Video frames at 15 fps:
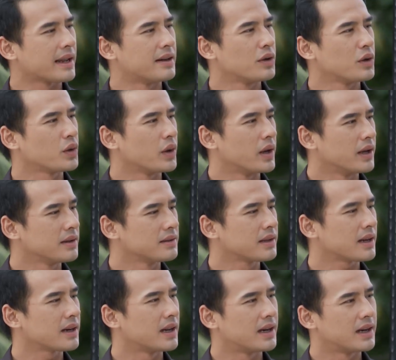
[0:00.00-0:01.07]
Nghe cách anh nói chuyện,
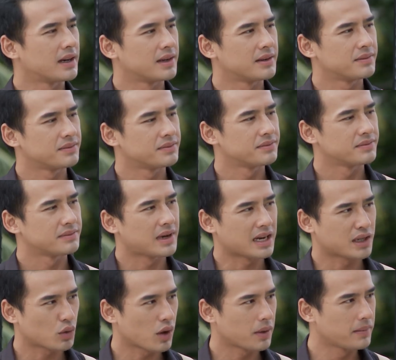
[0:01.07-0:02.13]
chắc là
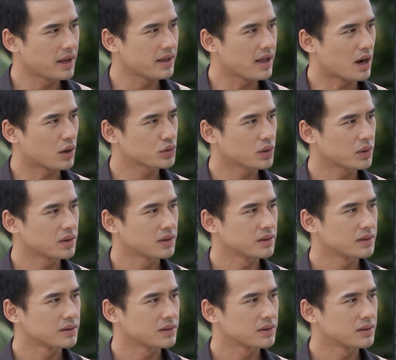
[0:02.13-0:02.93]
anh có quen biết vợ của